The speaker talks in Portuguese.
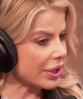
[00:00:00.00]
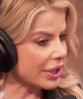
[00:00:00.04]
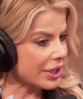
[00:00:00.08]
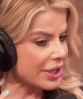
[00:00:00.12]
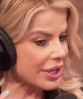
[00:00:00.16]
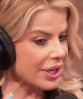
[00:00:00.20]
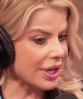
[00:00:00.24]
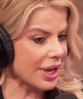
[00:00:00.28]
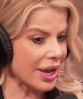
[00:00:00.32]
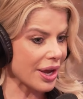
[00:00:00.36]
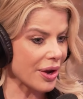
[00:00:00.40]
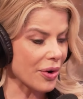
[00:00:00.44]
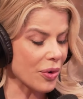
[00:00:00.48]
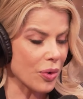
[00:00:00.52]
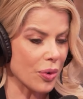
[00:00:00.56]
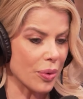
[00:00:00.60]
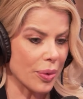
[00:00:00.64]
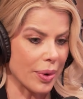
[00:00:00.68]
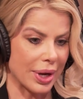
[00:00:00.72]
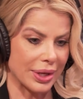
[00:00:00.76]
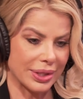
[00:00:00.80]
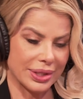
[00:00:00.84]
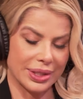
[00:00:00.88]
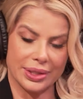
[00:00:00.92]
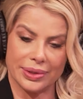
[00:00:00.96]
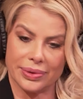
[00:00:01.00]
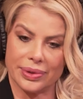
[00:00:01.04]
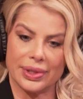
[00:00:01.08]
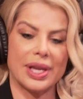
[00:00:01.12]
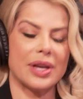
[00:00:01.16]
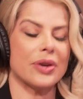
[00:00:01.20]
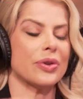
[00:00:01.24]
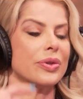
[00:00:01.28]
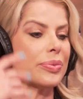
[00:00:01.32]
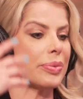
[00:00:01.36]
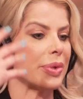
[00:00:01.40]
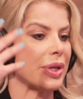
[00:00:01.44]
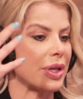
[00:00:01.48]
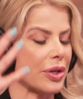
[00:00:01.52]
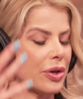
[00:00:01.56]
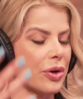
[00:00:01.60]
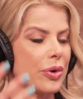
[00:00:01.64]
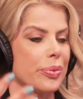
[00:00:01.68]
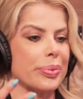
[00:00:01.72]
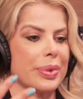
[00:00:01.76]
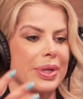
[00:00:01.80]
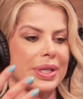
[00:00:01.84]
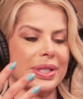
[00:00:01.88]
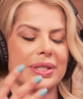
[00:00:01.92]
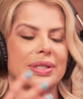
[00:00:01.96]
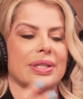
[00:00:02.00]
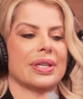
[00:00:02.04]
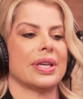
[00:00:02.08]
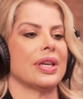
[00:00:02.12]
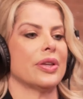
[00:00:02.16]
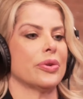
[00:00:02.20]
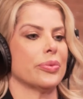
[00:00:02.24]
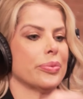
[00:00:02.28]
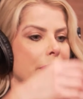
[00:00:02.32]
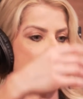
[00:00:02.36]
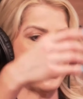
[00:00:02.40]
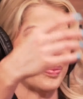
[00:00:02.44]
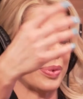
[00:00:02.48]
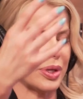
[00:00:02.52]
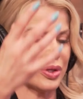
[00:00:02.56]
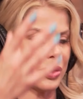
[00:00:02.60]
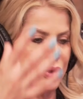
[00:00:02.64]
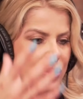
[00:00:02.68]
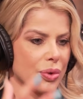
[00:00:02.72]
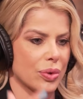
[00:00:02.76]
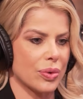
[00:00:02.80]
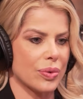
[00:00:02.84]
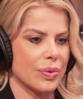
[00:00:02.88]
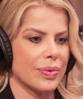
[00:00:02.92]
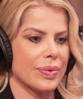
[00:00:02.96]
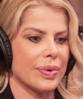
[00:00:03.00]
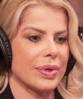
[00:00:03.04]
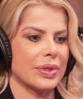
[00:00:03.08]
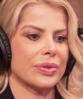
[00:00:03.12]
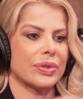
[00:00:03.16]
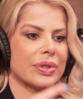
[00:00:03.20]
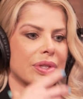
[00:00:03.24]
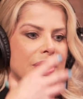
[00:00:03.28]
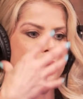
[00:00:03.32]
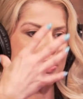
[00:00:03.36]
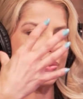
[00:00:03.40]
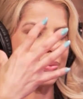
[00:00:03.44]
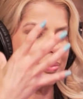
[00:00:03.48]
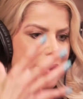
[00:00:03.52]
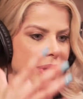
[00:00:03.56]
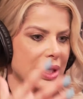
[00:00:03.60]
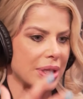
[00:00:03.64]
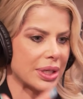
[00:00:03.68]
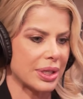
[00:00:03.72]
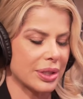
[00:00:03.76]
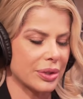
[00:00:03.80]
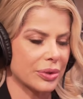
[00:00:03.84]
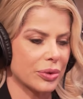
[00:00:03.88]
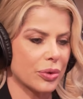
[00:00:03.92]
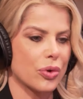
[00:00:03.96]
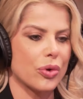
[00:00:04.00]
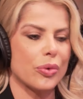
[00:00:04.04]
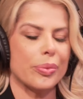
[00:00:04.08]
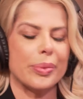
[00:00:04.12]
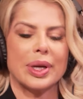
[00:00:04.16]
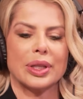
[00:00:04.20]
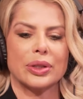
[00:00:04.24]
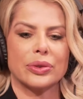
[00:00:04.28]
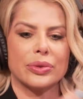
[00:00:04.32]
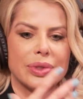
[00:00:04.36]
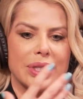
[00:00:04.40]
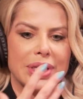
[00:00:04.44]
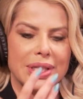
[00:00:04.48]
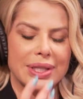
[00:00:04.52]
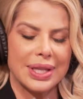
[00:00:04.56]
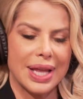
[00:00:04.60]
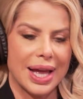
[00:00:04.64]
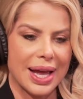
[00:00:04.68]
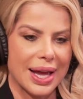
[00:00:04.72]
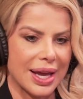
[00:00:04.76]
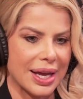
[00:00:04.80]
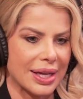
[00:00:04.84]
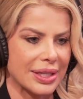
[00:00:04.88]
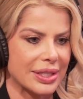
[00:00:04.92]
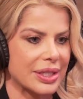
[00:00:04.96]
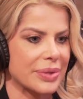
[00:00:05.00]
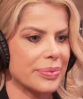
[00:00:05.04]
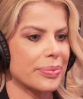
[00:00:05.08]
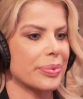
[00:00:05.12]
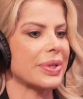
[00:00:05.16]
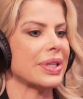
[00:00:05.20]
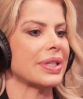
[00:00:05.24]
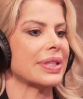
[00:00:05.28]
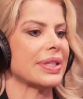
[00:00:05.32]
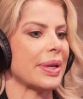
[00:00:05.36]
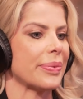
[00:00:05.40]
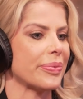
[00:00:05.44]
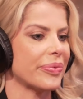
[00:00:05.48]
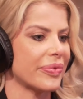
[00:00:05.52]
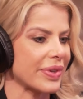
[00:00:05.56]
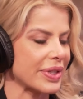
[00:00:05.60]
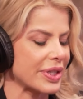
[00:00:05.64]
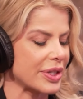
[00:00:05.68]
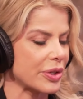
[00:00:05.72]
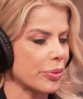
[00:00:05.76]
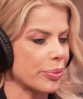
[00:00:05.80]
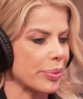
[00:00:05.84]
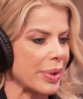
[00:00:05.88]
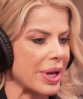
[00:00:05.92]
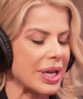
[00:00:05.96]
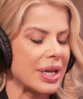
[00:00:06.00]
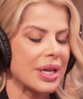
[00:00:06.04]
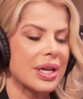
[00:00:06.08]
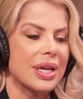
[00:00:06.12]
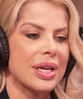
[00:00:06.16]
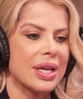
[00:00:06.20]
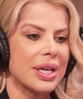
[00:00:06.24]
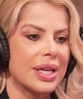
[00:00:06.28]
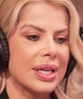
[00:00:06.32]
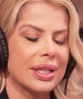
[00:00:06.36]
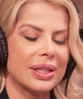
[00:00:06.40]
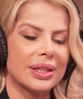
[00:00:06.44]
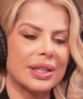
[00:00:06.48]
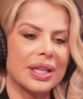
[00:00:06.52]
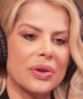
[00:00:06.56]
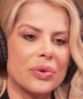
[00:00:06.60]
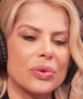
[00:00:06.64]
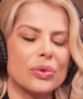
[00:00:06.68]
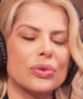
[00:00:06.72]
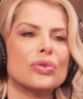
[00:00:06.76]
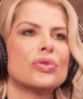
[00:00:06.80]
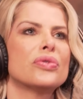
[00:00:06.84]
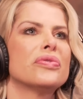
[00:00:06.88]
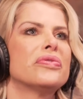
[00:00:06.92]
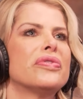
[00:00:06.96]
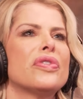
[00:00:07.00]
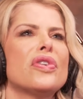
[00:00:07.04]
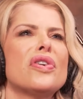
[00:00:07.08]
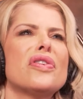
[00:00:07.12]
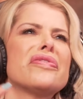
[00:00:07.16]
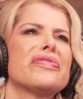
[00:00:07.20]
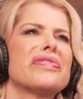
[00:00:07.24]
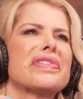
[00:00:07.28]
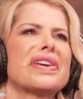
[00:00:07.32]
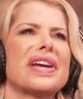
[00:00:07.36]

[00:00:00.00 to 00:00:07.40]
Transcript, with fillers: que eu, assim, Deus me criou para ser uma pessoa, um ser humano, com maturidade, que sabe fazer o bem. Então, não vou